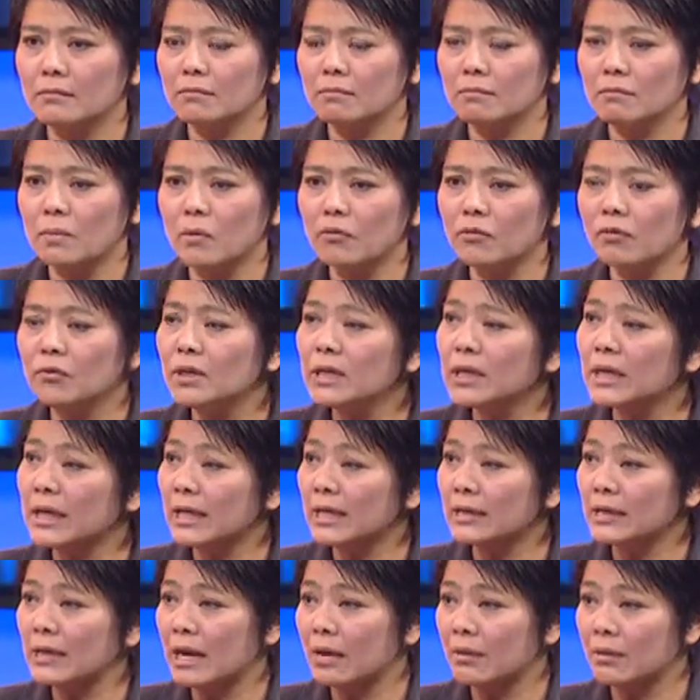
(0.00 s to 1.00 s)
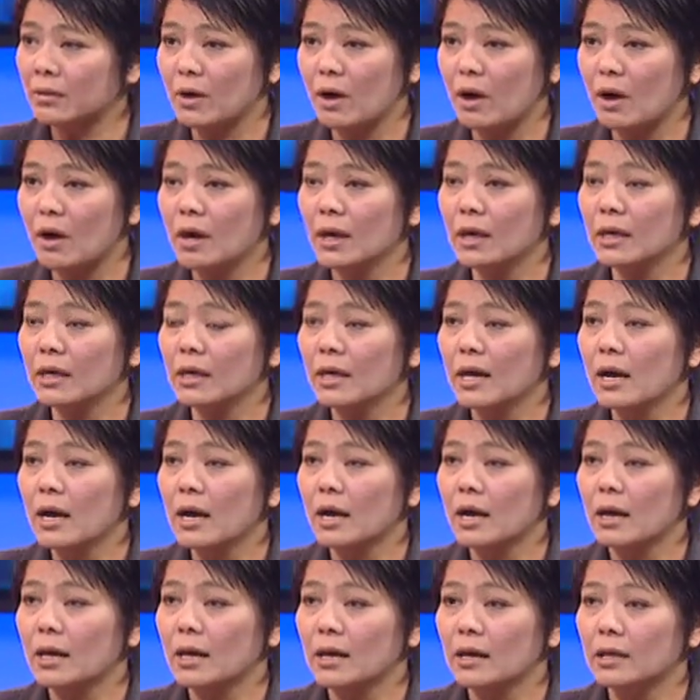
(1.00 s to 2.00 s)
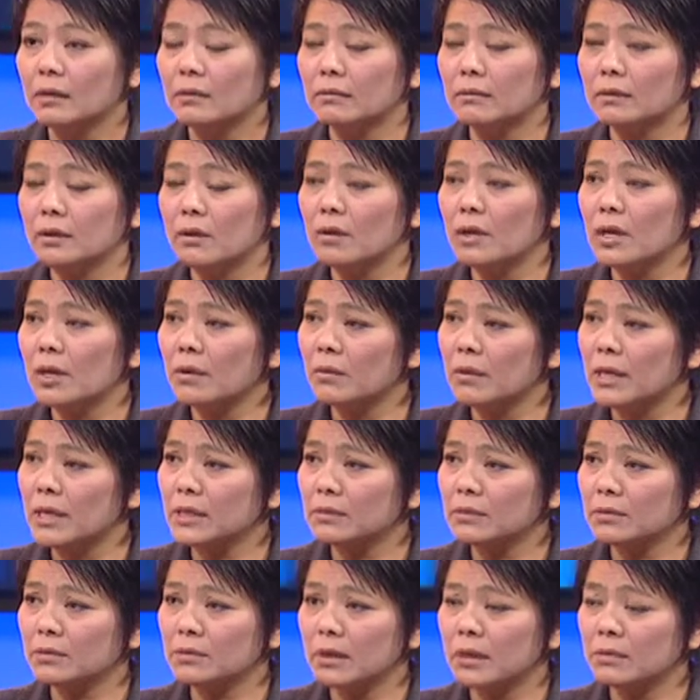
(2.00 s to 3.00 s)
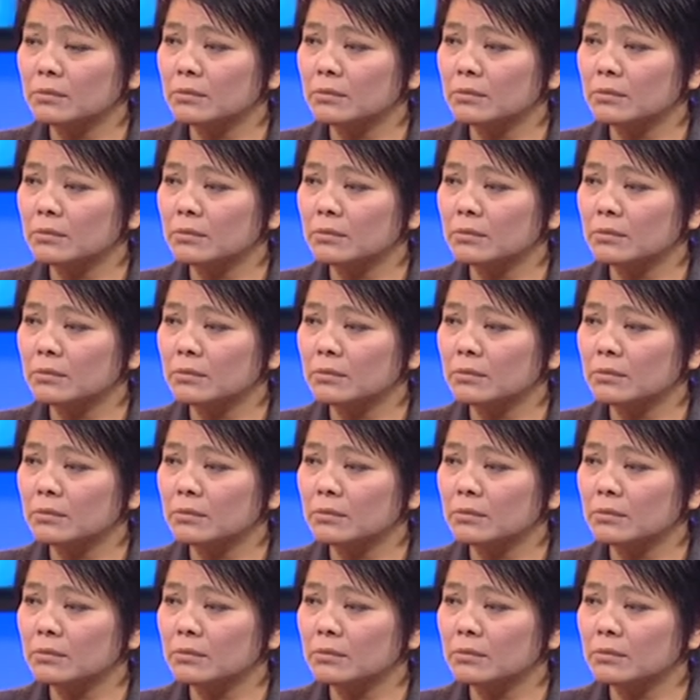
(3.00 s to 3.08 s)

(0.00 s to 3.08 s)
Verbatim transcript: một phương cách nào đó À, nói là Rachel,